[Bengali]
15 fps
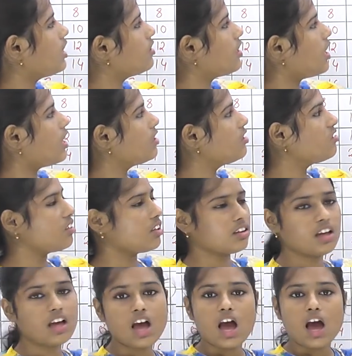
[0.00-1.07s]
এইট নাইন টেন
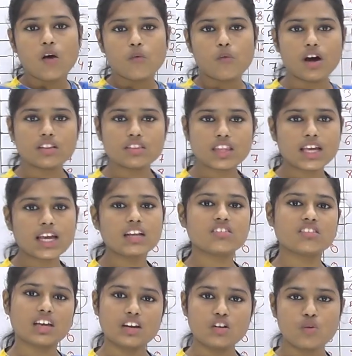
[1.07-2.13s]
ওয়ান থেকে
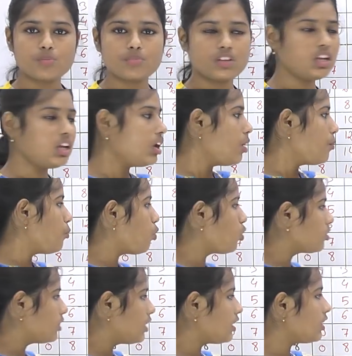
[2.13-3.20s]
টেন অবধি
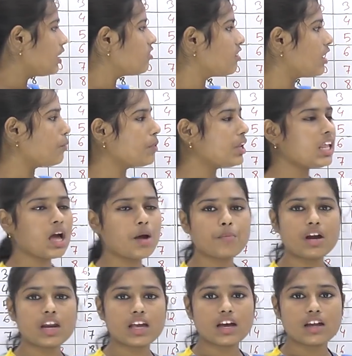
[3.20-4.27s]
প্রত্যেকটা টেবিলই
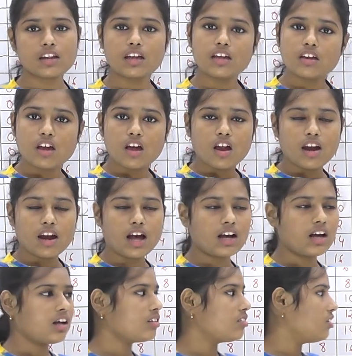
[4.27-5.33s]
আমার এখানে
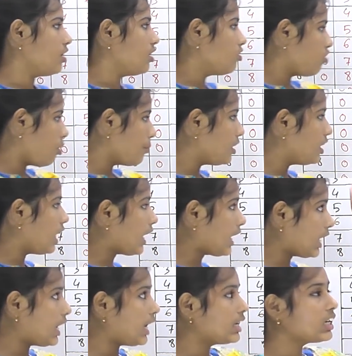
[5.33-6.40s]
রাখা আছে আমি
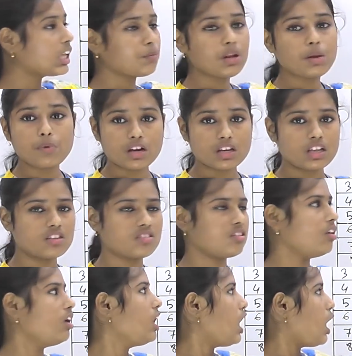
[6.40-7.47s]
এখানে একটা টেবিল
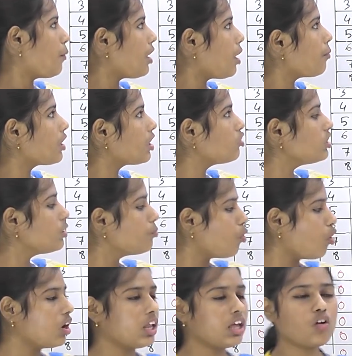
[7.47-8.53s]
বানিয়েছি এবার আমাকে যদি
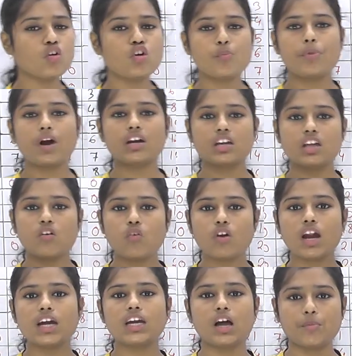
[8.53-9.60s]
বলে কোনো
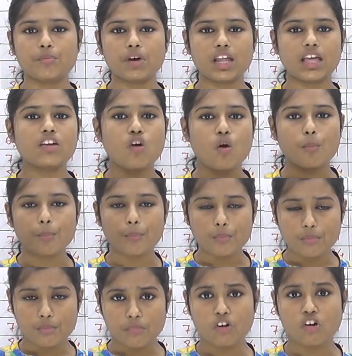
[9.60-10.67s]
পার্টিকুলার নাম্বার এই কম
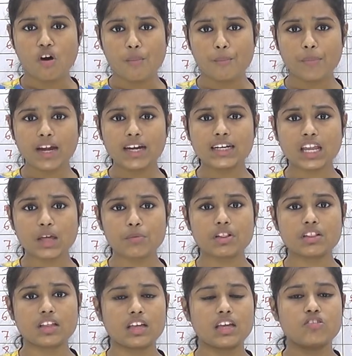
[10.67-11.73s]
কম্বাইন
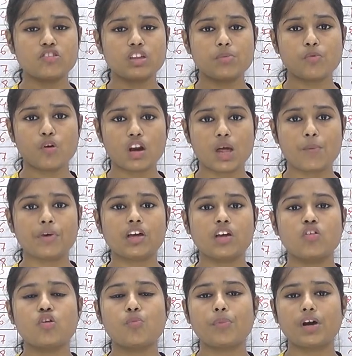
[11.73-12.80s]
টেবিল থেকে যদি বলে আমাকে কোনো